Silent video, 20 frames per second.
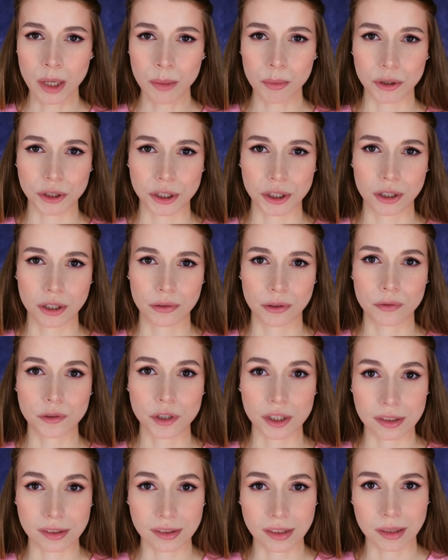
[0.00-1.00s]
Podziękował
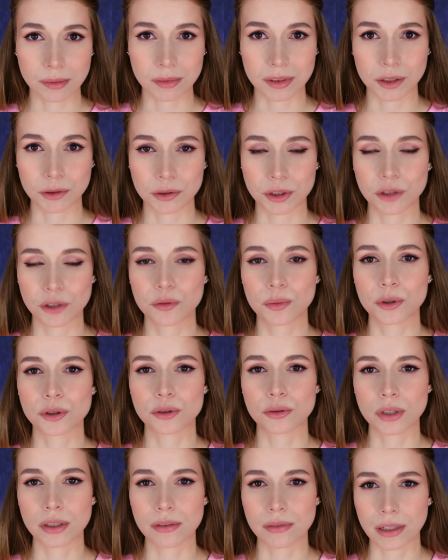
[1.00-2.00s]
wszystkim za udział w
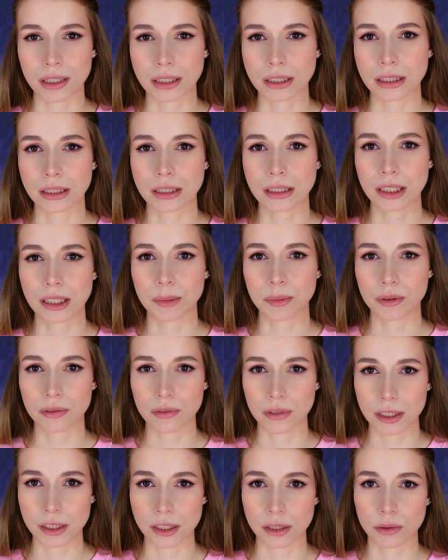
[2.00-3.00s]
poszukiwaniach i
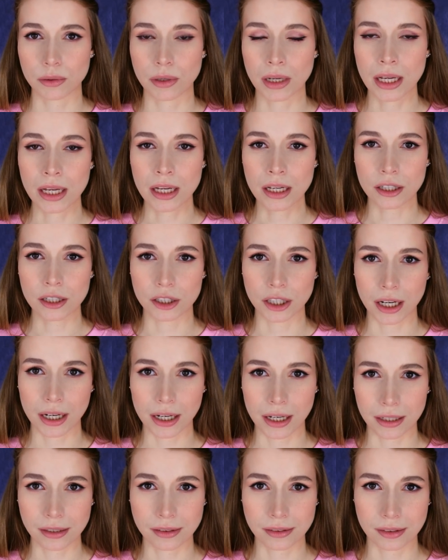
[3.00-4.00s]
powiedział, że
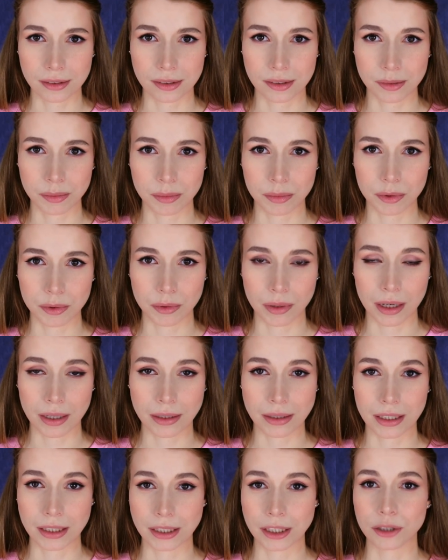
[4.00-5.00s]
Alexis była
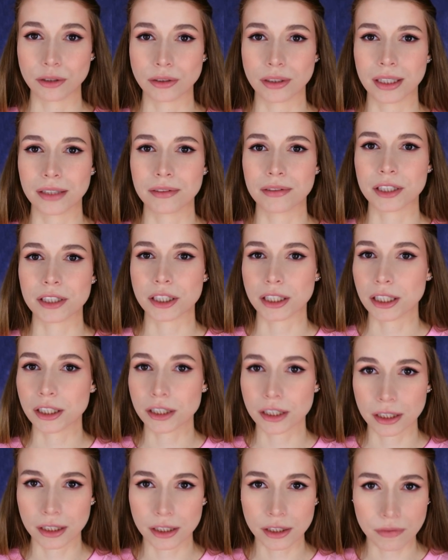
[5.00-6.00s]
dla niego
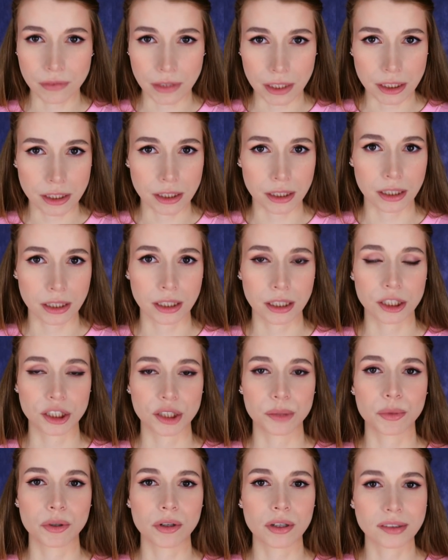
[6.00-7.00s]
najważniejsza na świecie i
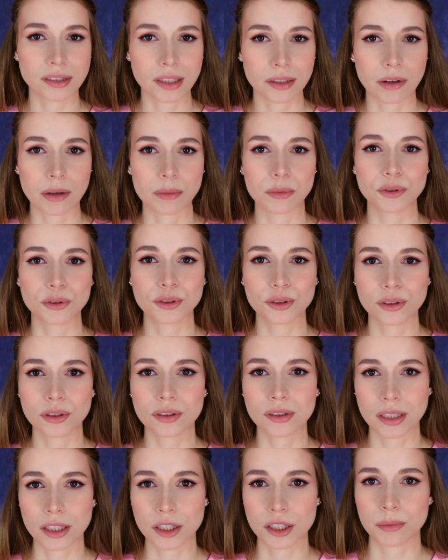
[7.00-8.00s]
że pokazała mu, co to
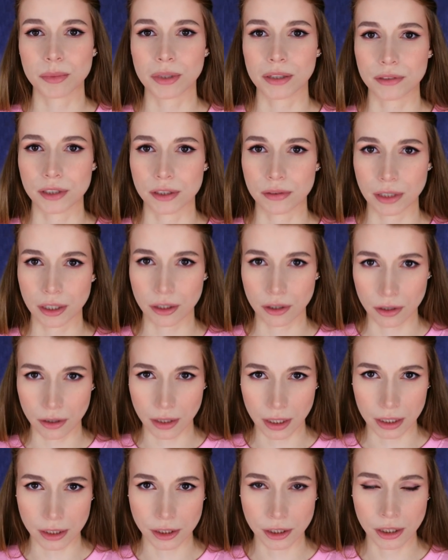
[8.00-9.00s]
znaczy prawdziwie
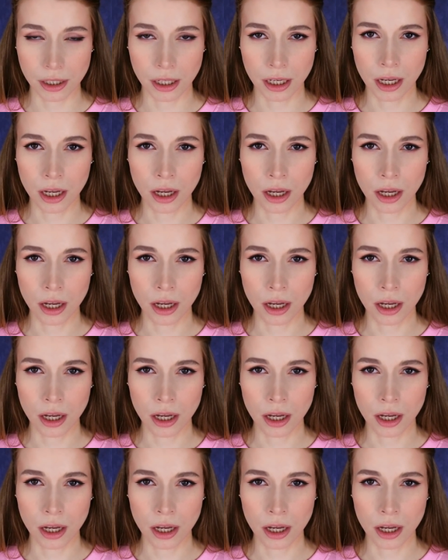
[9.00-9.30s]
kochać.